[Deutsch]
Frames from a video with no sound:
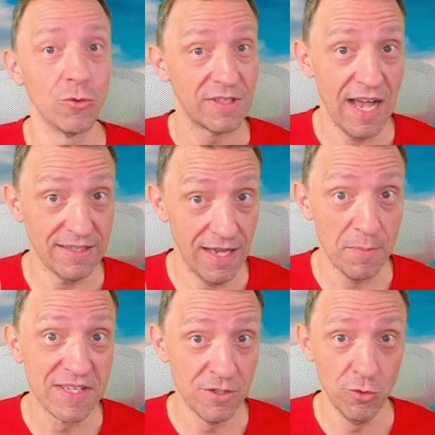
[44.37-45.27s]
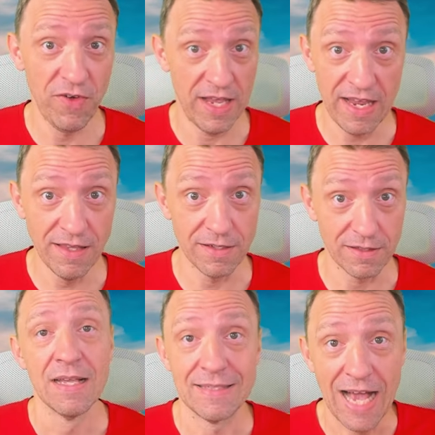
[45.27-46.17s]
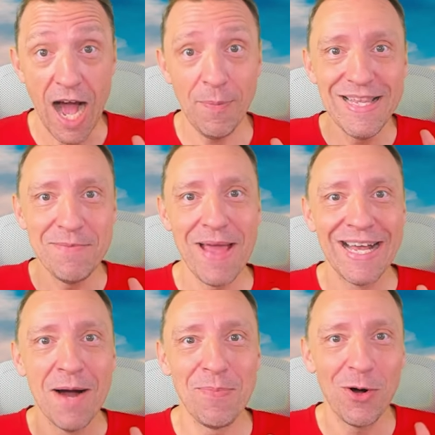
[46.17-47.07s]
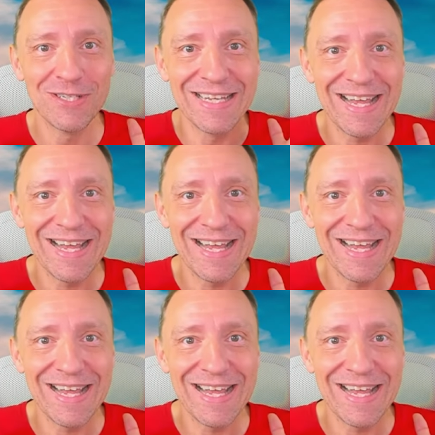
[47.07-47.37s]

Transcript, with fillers: und das haben sie nun verhindert. Sie haben die Megabox